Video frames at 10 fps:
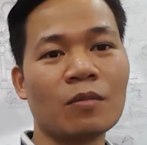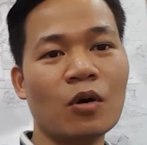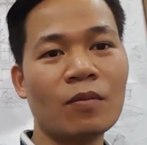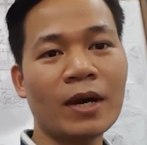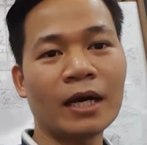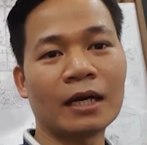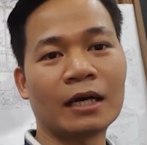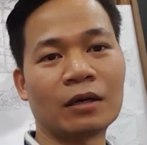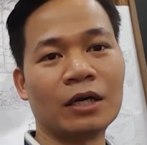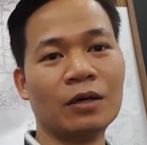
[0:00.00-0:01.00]
bố mẹ
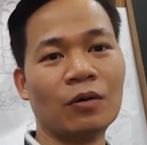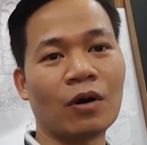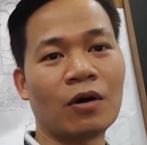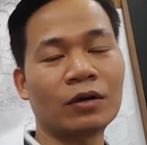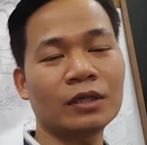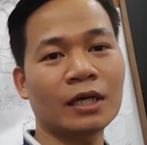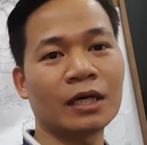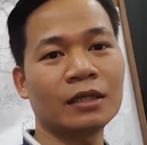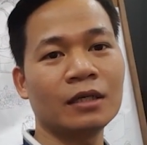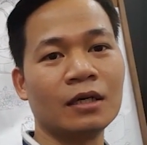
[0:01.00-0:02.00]
là đều có những
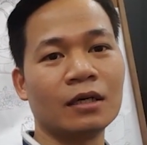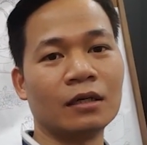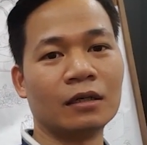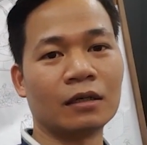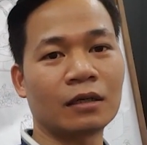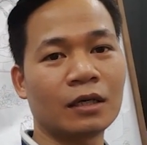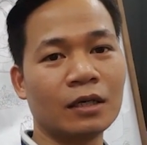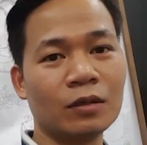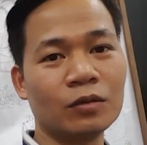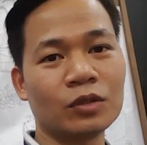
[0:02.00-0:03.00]
cái uh,
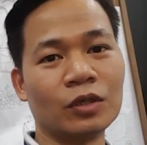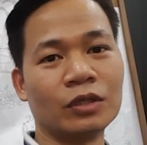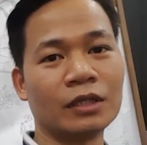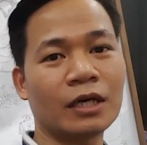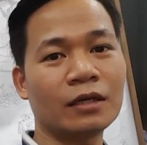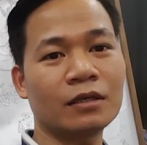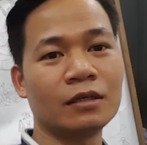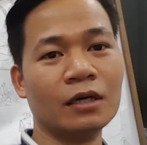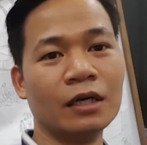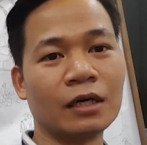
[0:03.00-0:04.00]
kêu rồi những cái
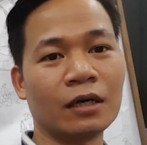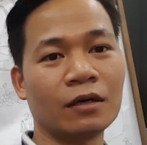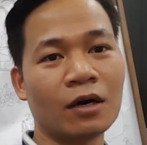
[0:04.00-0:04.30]
cười cái